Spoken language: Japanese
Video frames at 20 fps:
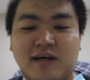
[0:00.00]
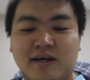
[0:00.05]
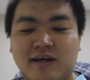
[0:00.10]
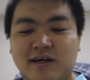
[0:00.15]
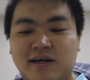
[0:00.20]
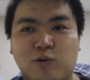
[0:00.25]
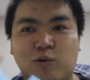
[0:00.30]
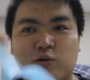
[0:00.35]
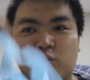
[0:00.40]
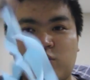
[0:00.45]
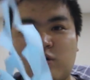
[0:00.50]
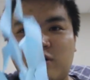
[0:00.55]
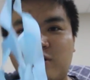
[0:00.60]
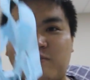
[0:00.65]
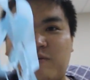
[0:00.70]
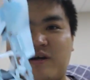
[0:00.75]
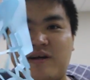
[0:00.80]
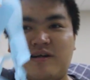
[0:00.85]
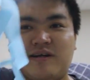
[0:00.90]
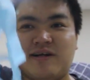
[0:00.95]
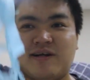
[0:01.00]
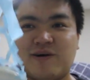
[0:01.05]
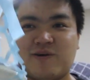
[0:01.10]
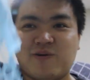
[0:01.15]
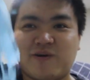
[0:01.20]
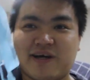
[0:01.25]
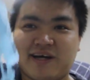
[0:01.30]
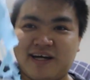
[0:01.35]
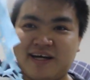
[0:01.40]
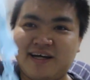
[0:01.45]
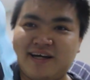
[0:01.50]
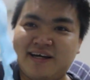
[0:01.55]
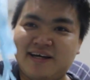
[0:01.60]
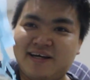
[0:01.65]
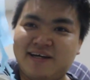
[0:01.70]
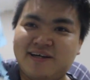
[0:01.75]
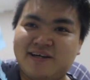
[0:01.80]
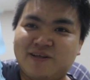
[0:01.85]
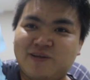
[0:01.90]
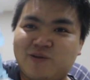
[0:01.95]
い本当に便利なこれ
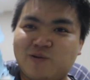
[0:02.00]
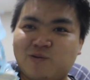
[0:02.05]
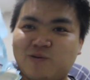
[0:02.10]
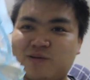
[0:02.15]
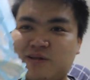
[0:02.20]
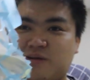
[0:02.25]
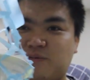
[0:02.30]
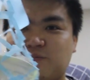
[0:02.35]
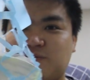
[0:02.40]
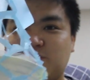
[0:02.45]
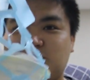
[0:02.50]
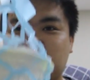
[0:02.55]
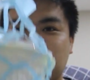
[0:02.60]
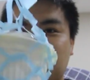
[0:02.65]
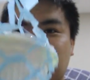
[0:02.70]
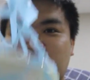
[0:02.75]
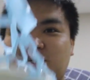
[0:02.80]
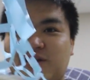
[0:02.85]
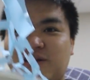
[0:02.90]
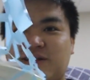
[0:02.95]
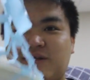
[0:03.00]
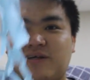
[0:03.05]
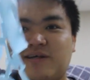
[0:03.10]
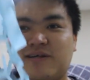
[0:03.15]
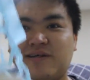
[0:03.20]
日本でもぜひ